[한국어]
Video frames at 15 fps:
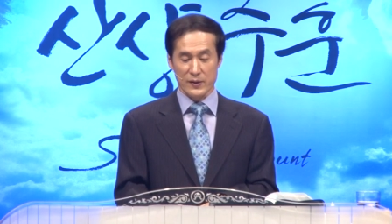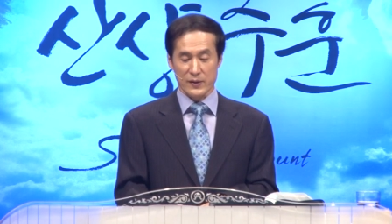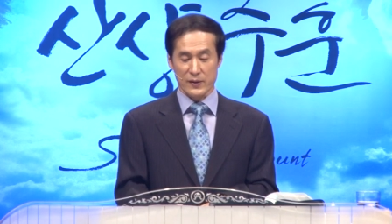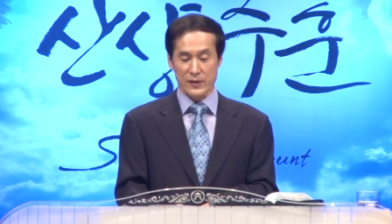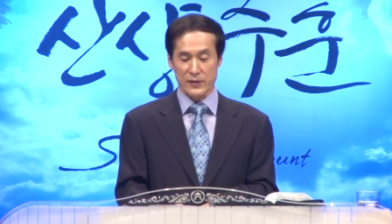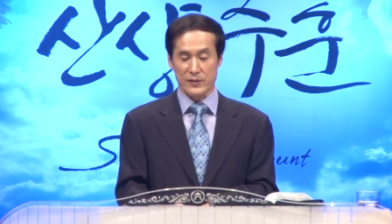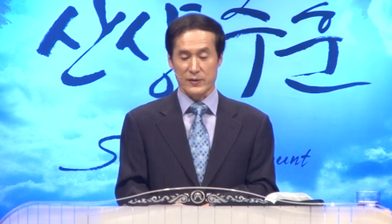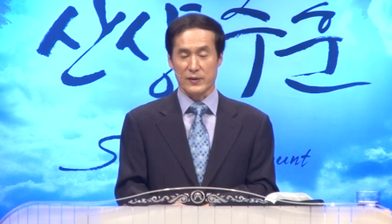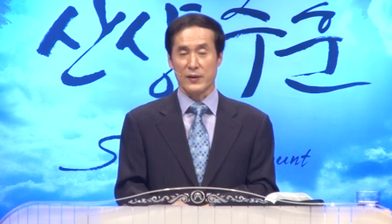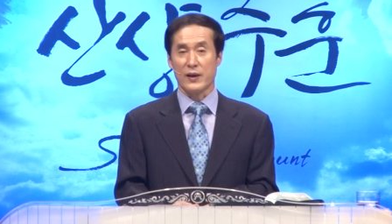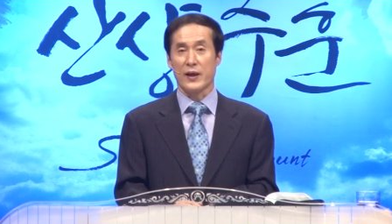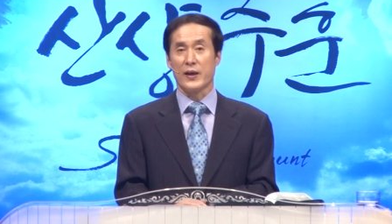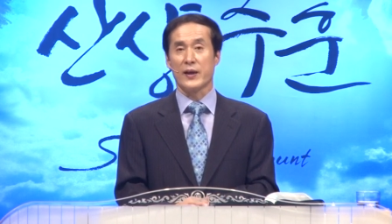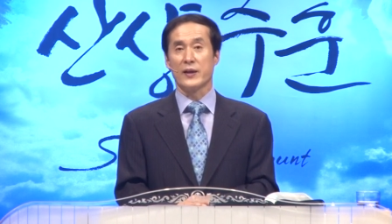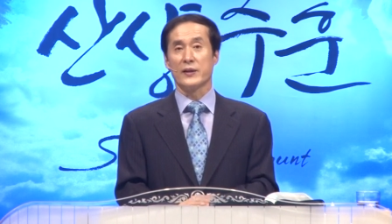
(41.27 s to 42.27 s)
그래서
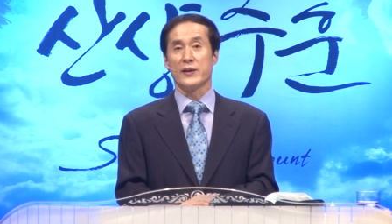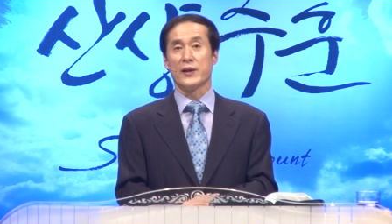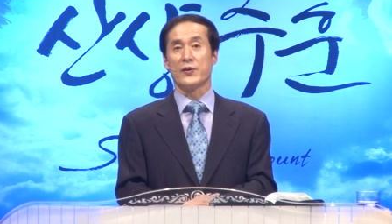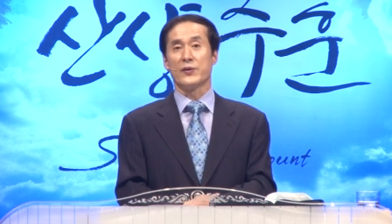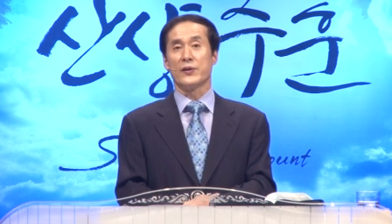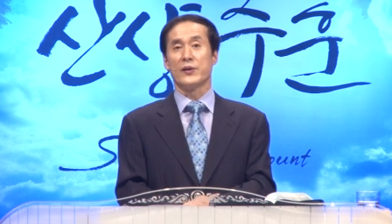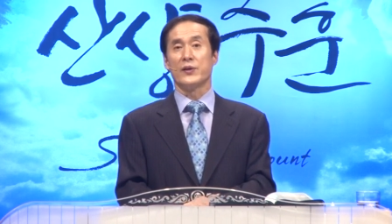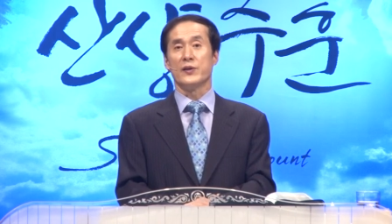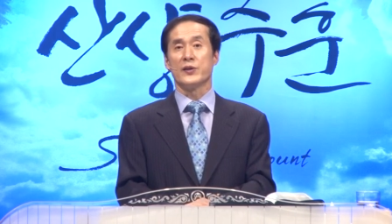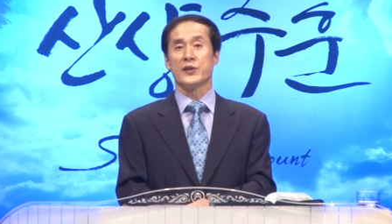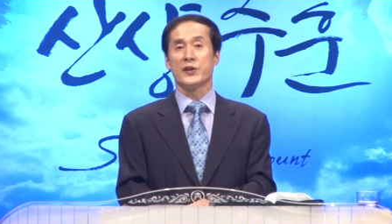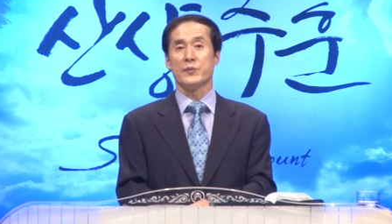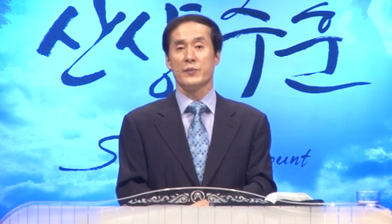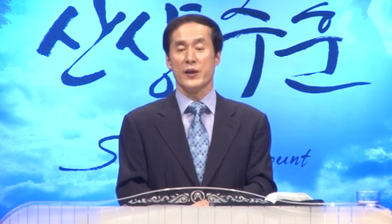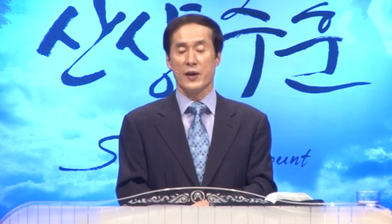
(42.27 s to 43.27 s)
하라는 대로
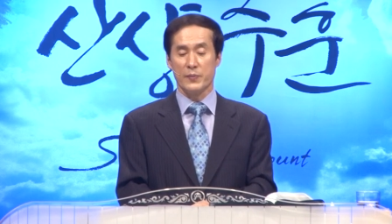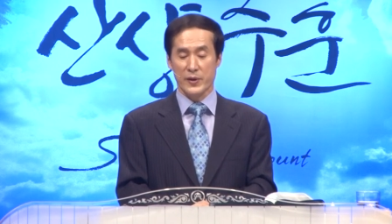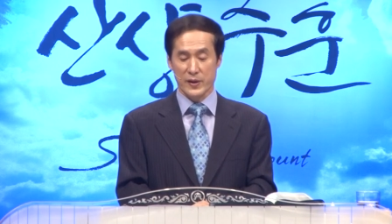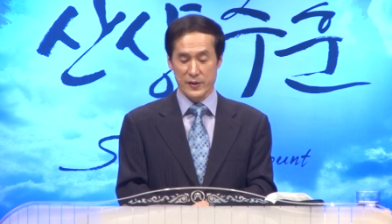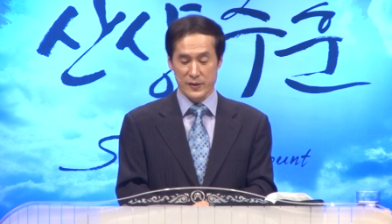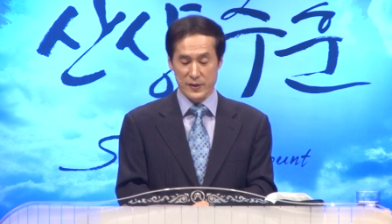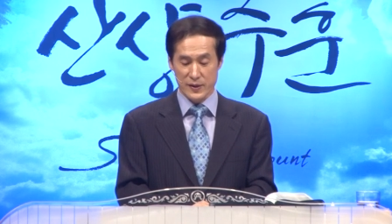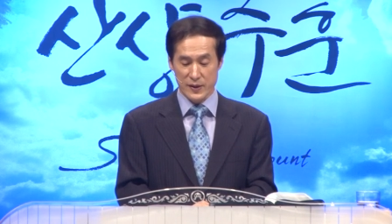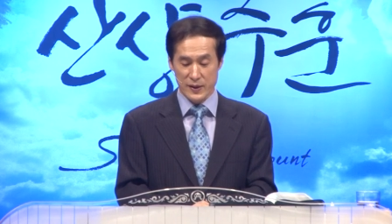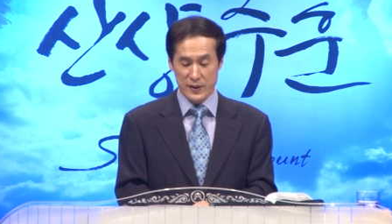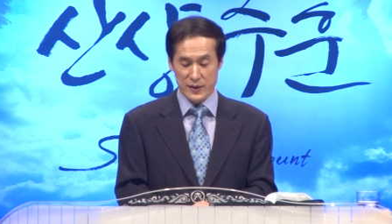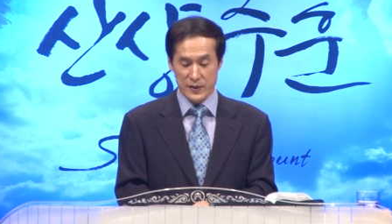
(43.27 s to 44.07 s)
열심히 하면은